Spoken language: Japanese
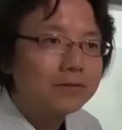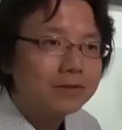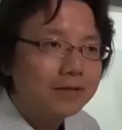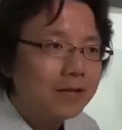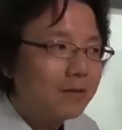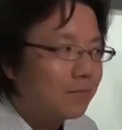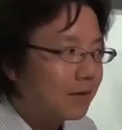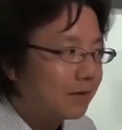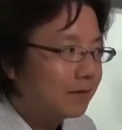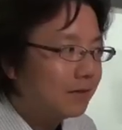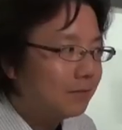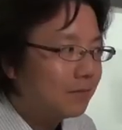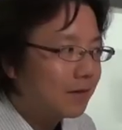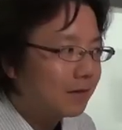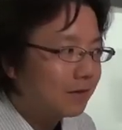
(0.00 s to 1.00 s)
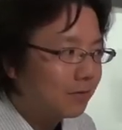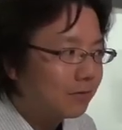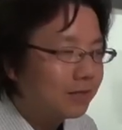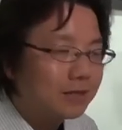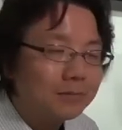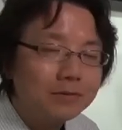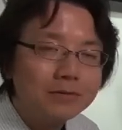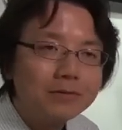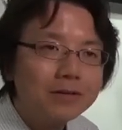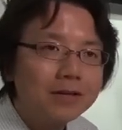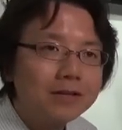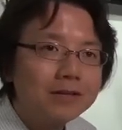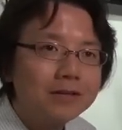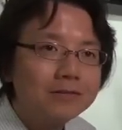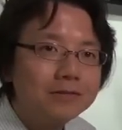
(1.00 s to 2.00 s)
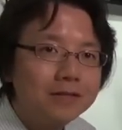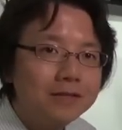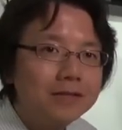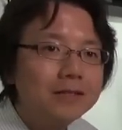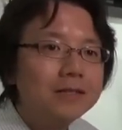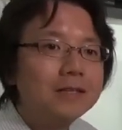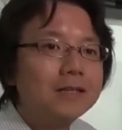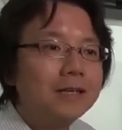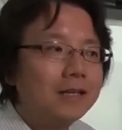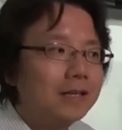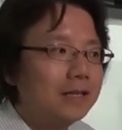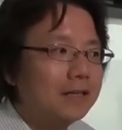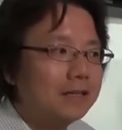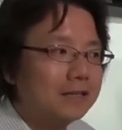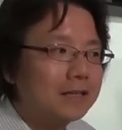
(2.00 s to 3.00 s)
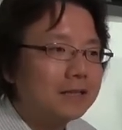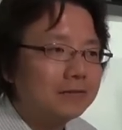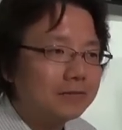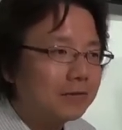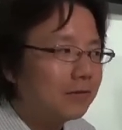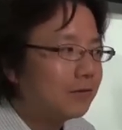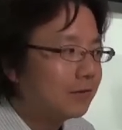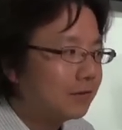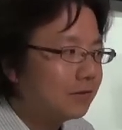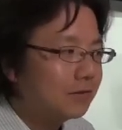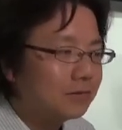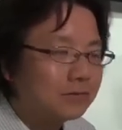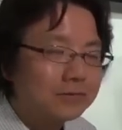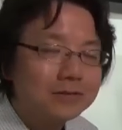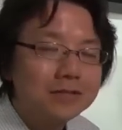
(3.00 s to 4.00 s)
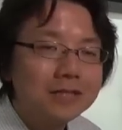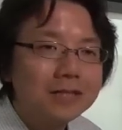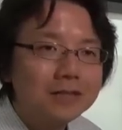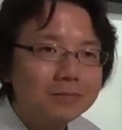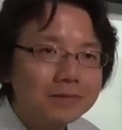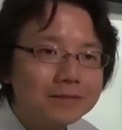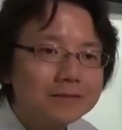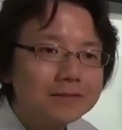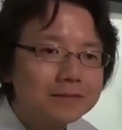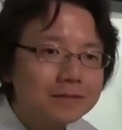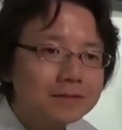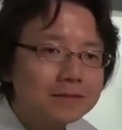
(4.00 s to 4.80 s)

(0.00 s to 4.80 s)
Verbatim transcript: て、まあ、今の折り紙の研究に、えー、至るということになります。